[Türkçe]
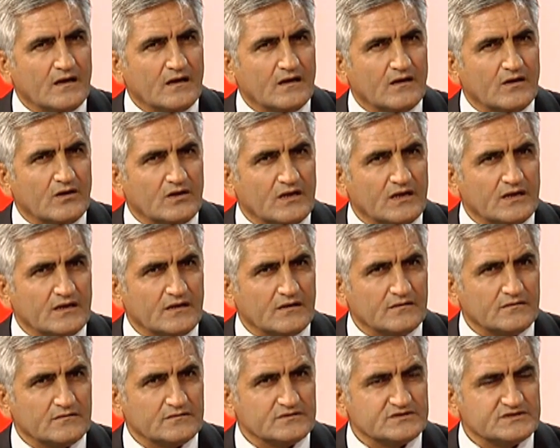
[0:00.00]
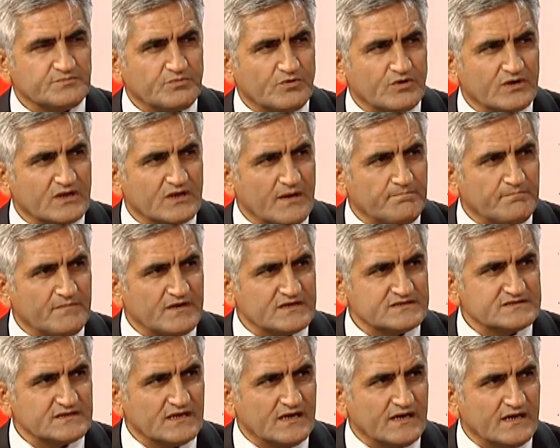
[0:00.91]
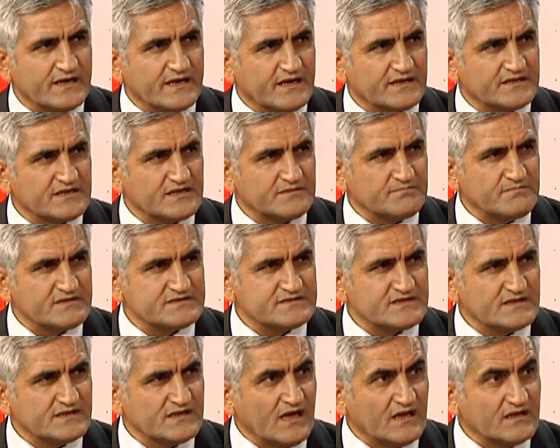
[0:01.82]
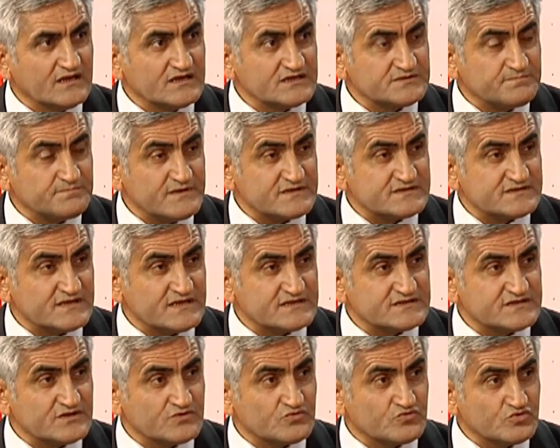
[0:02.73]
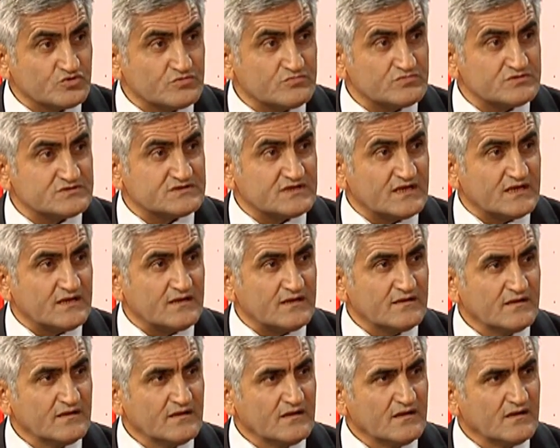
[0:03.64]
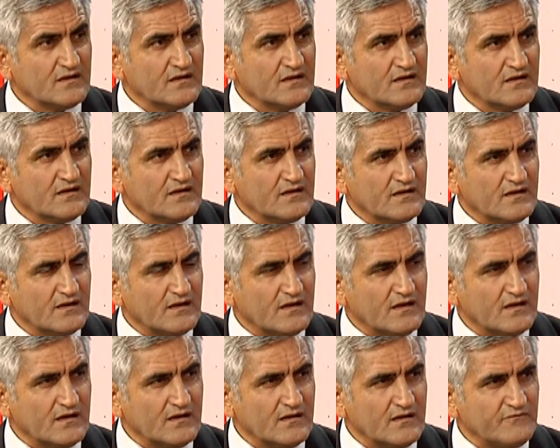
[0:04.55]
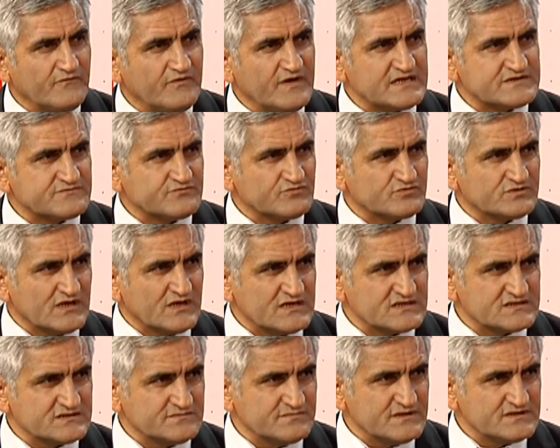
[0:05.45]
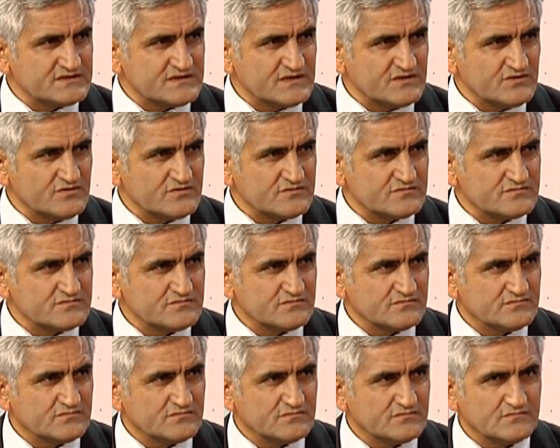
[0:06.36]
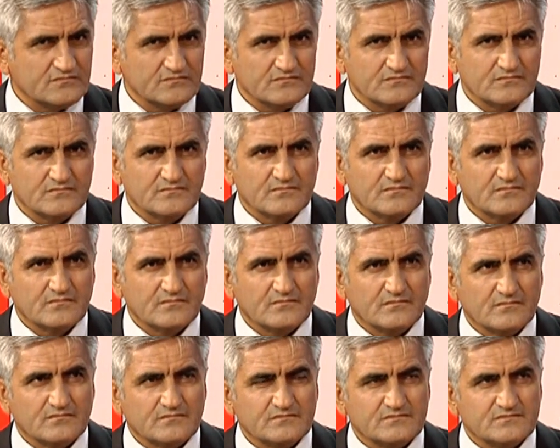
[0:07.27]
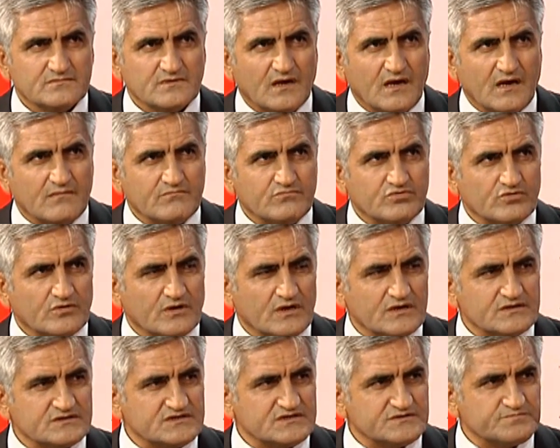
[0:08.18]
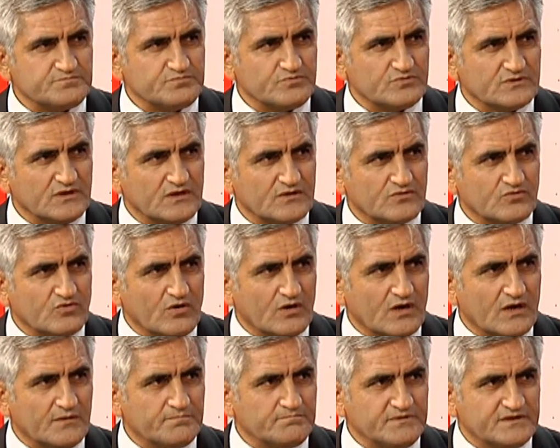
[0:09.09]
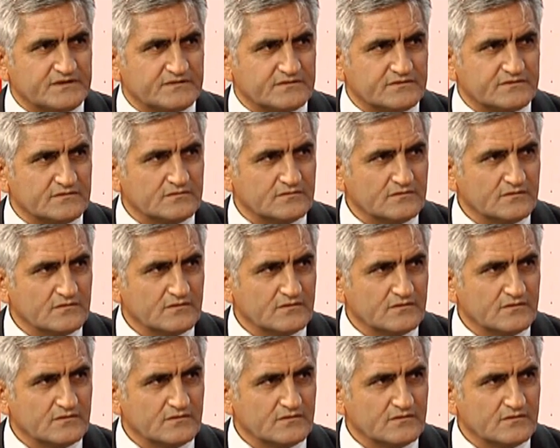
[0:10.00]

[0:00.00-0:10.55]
öyle spor yapmazsa, hareket etmezse, yanlış beslenirse günümüzde e, fast food tarzı besleniyoruz. Hamburger, cheeseburger, kola bitti.